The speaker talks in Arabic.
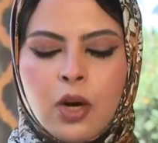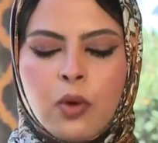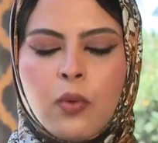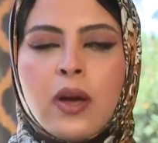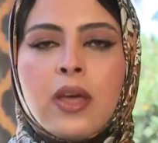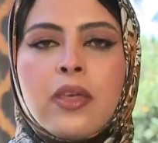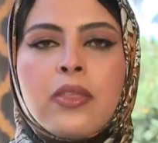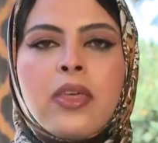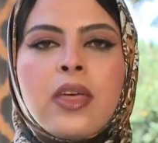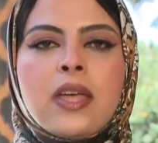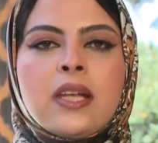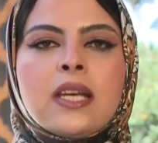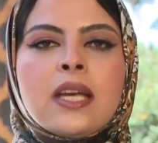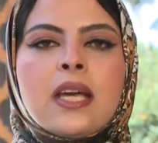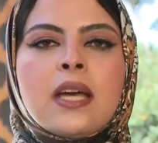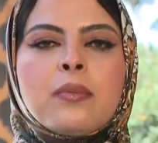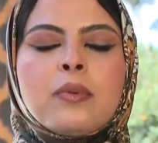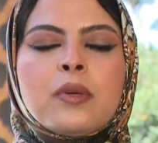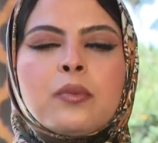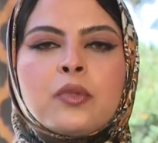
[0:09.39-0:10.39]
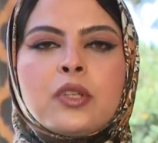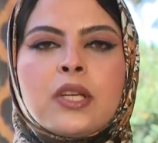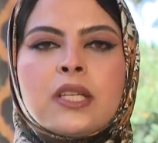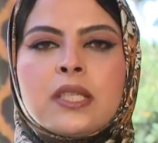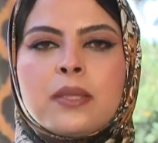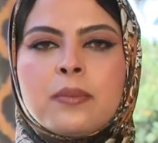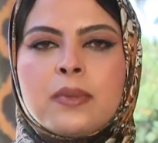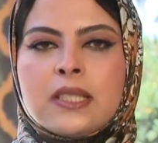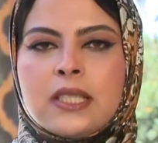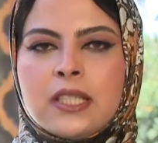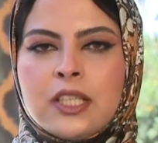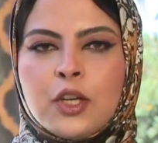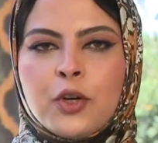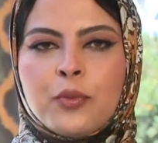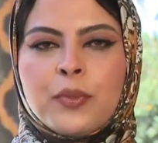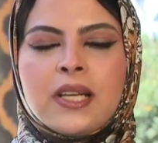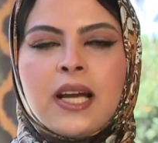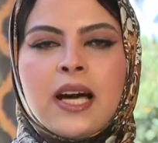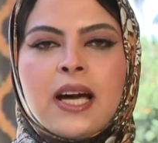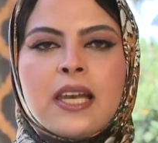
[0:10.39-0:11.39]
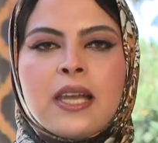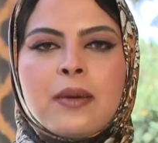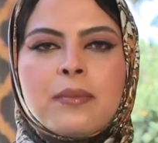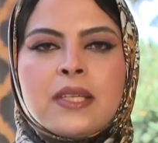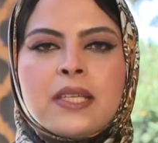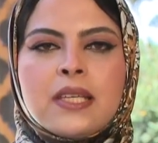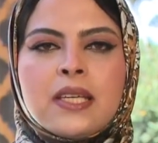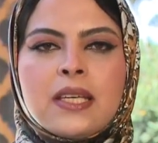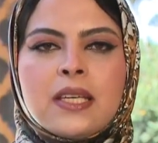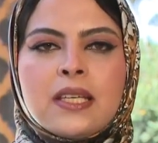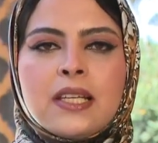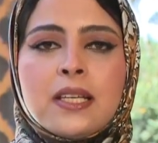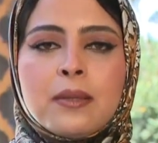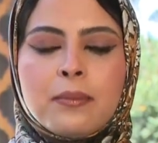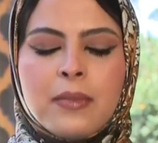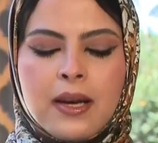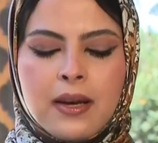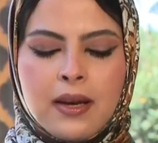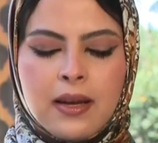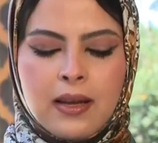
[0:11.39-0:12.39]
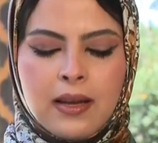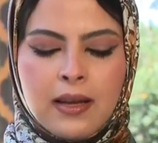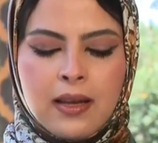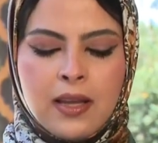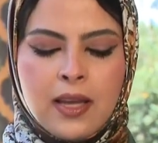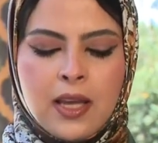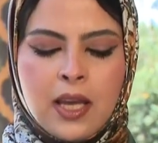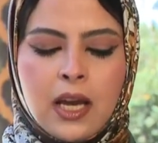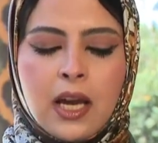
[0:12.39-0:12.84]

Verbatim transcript: وذلك بمناسبة اليوم العالمي للمرأة